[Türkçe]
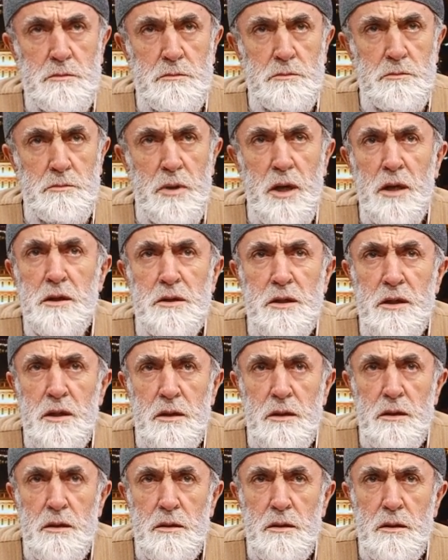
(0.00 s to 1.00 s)

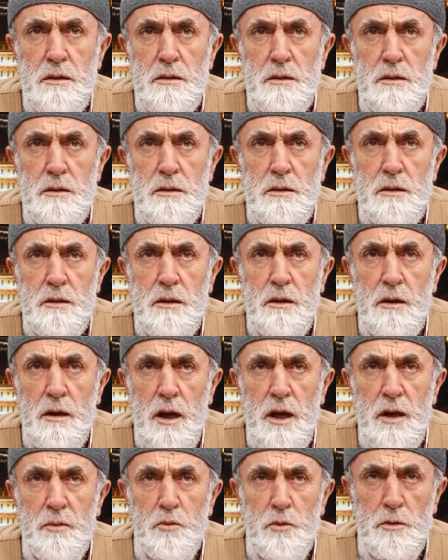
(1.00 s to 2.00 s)
belki
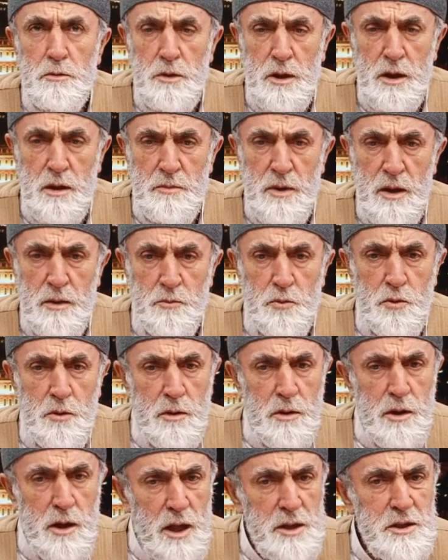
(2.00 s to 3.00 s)
garip olur ama bu
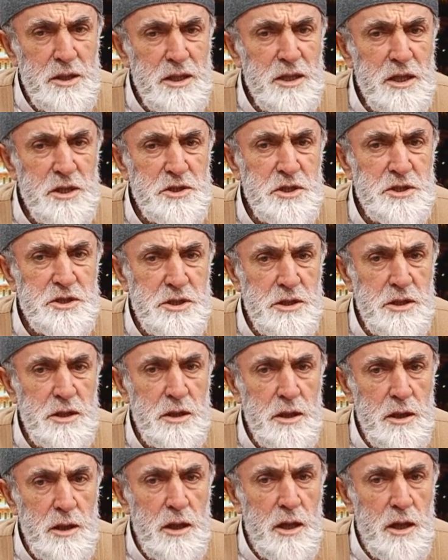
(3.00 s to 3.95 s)
Kadir Gecesi